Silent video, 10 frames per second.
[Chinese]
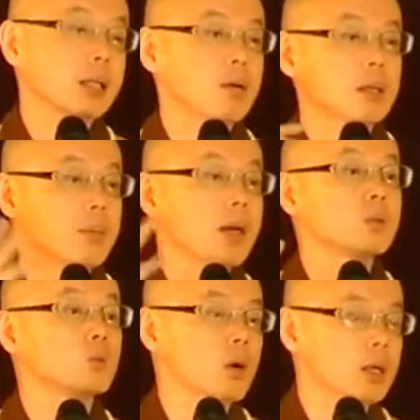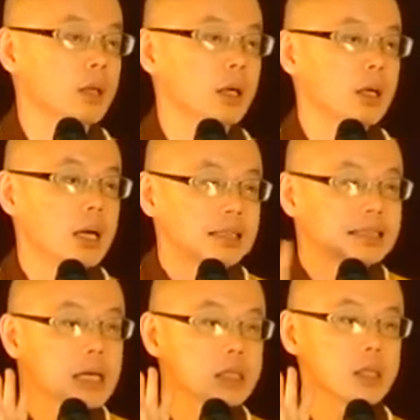到里面很庄严，
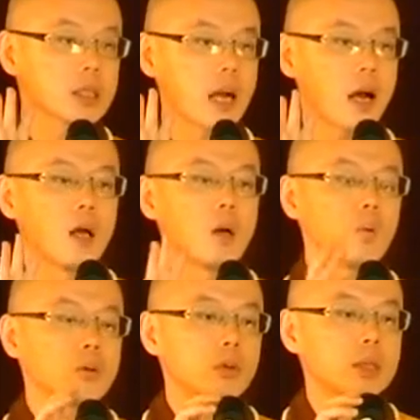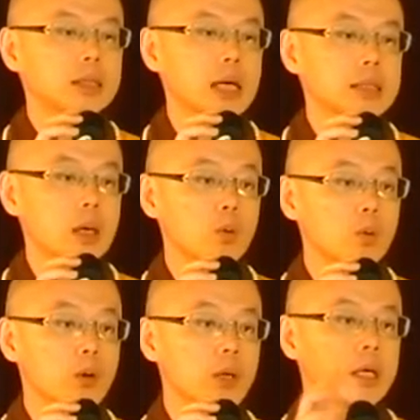但是啊，我觉得大家
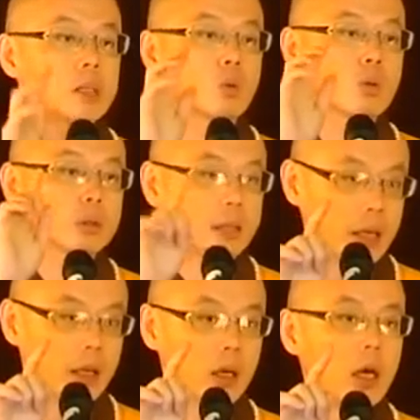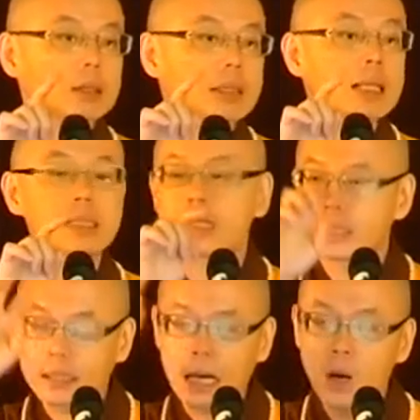忽略了一个重点，大家
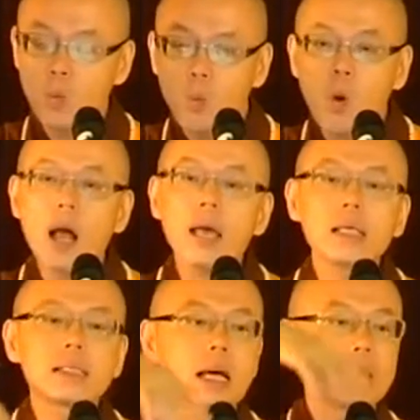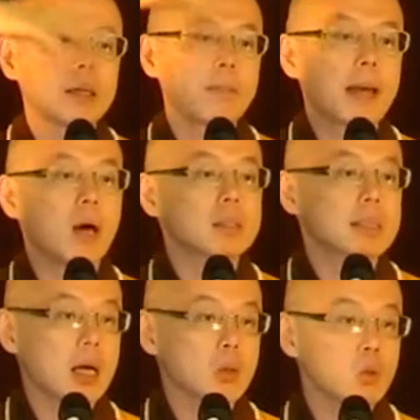只看外在的表
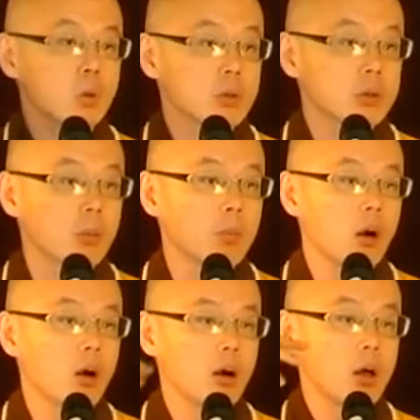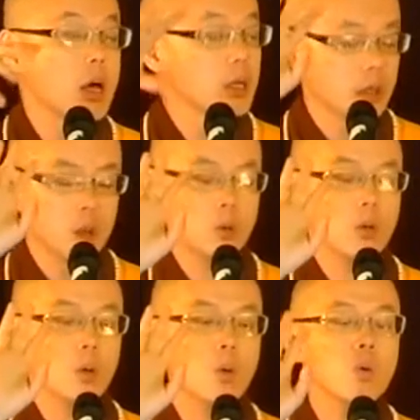象做什么，你
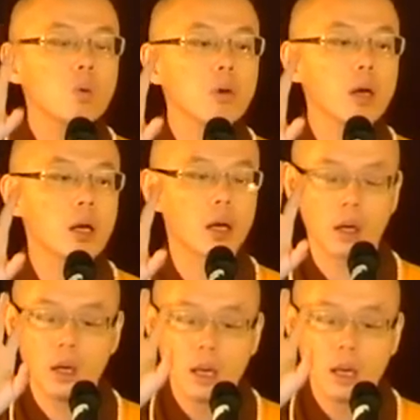却忽略了。